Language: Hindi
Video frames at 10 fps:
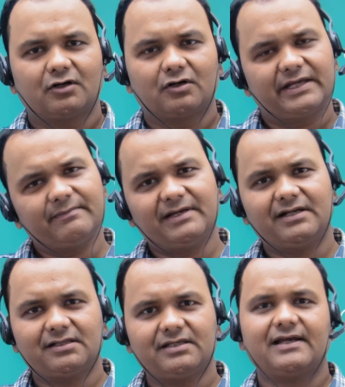और नहीं
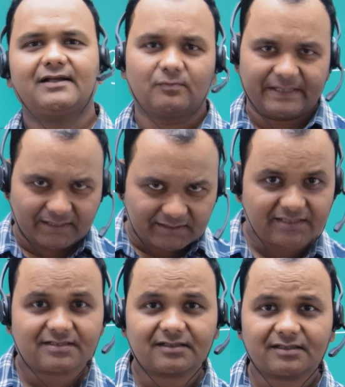मेहनत किया है तो मेहनत
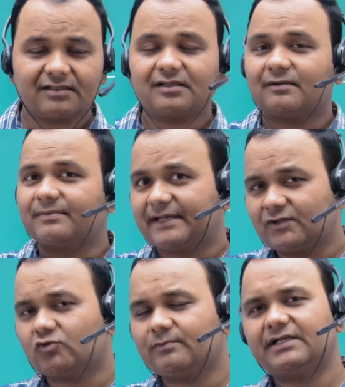कर सकते हैं अभी
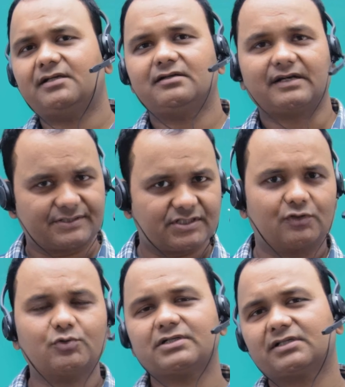है दो महीने अच्छा
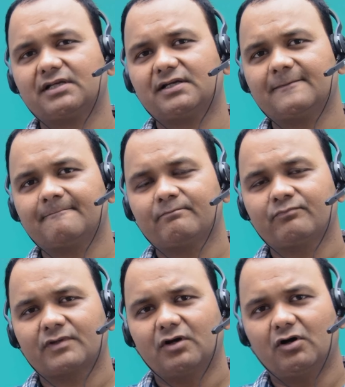हो सकता है
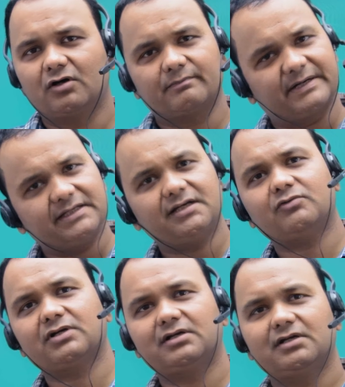और बढ़िया
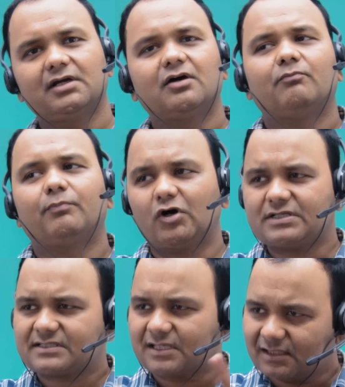होगा
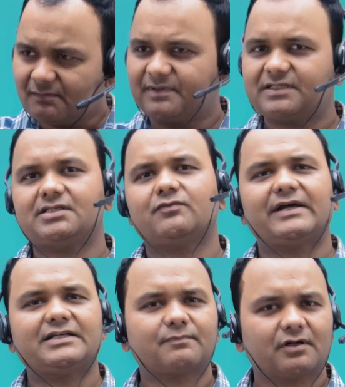बहुत ज़्यादा बेसिक
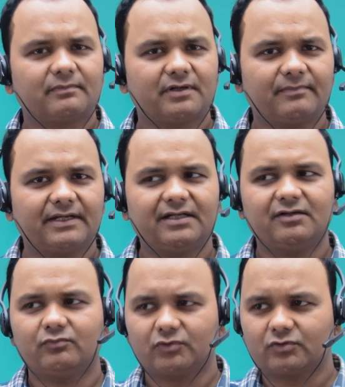वाइज प्रॉब्लम है
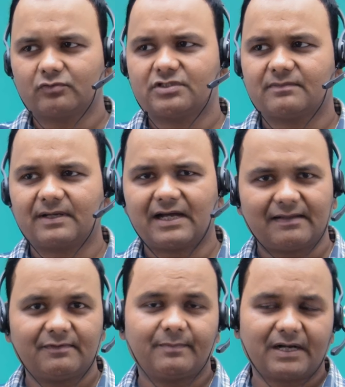वो तो जब
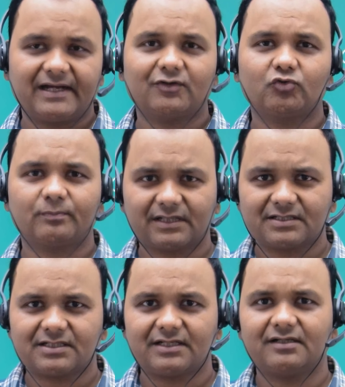आदमी पढ़ाएगा तो पता
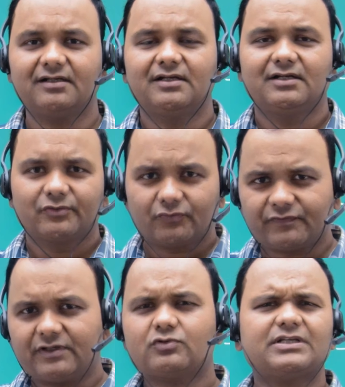चलेगा तो
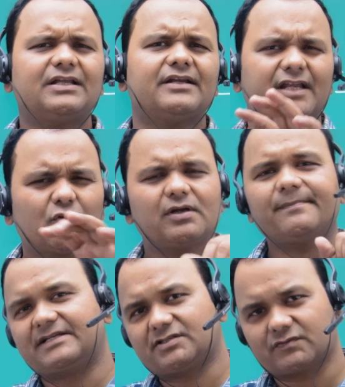फिर उसके लिए रेगुलर
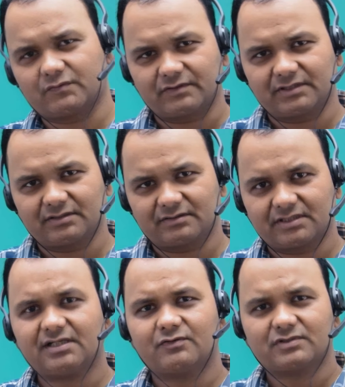बैचेस होती है
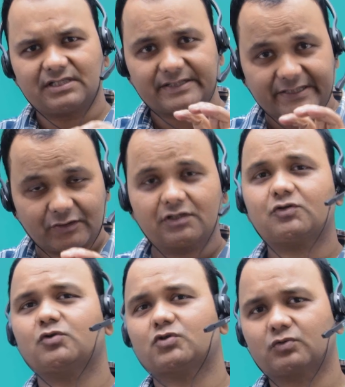ठीक है उसके लिए रेगुलर
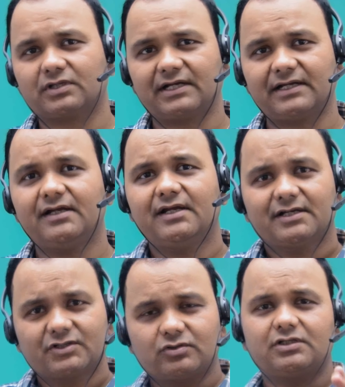कोर्स होता है
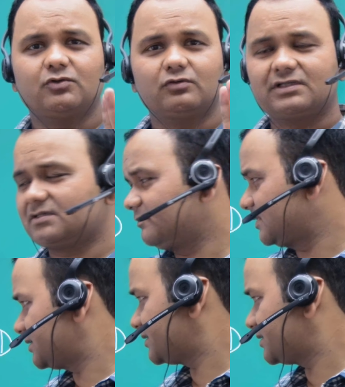जो कि दो दिसंबर